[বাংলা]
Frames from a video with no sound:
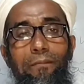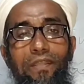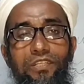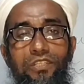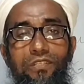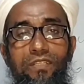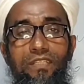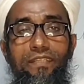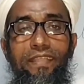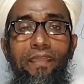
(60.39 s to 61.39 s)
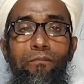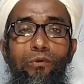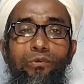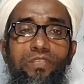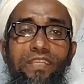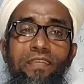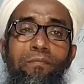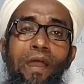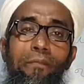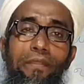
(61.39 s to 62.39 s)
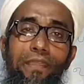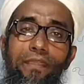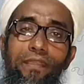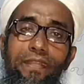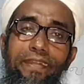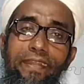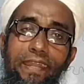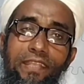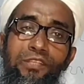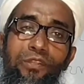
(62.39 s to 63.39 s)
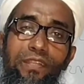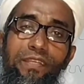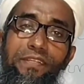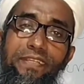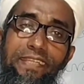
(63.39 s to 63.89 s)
আমরা দেখব যে কিভাবে ন্যারেশনে